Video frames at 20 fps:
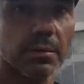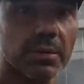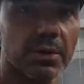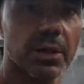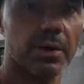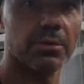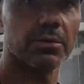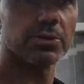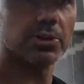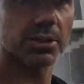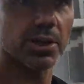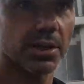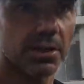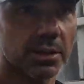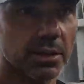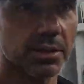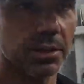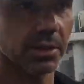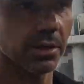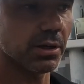Minęły
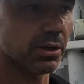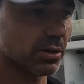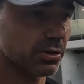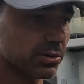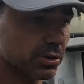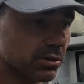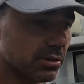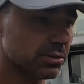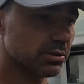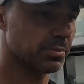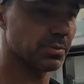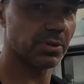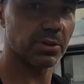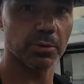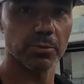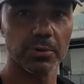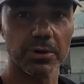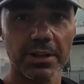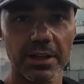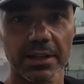4 dni, odkąd mi
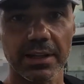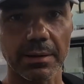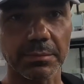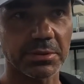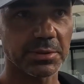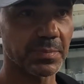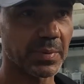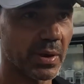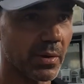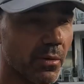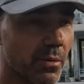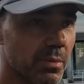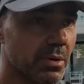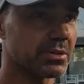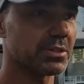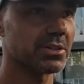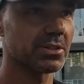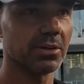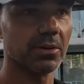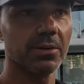tą łydę tam spięło
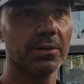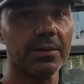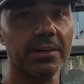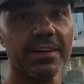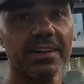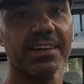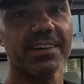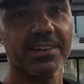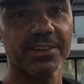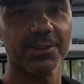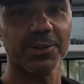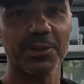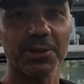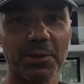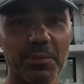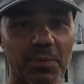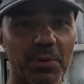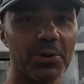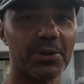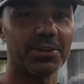mocno i do
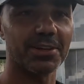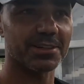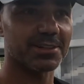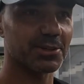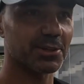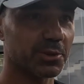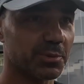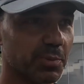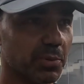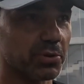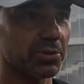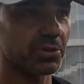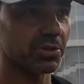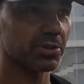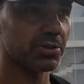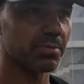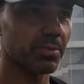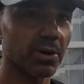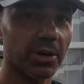tej pory nie chcę odpuścić.